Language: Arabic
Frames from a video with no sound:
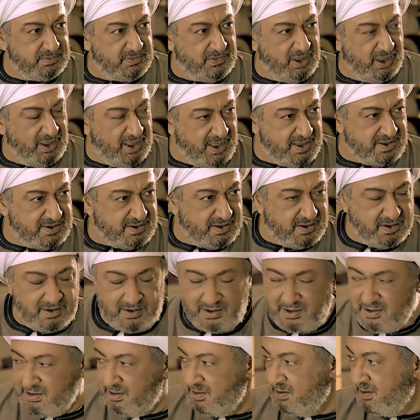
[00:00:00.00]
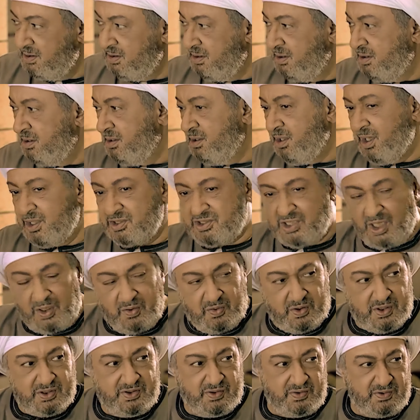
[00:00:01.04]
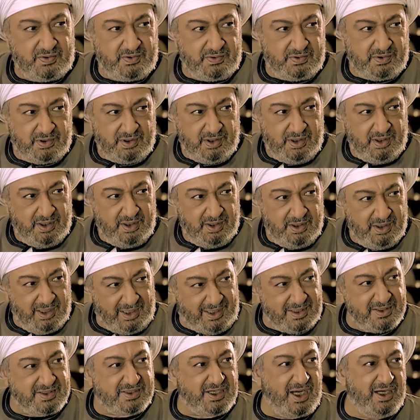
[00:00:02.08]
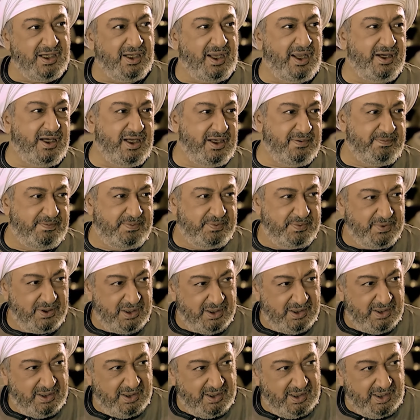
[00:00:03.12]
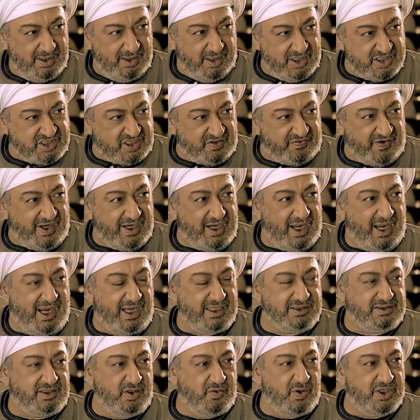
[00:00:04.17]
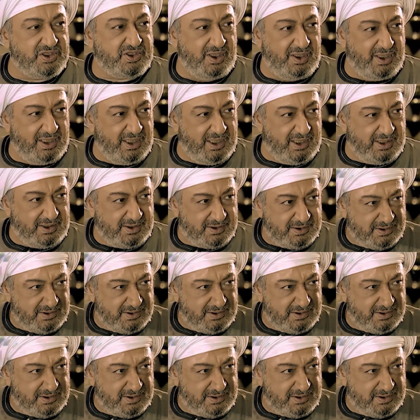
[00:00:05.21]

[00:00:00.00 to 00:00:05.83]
خلاص اجوزه لكن زي الغريب اللي يصرف على حد لوجه الله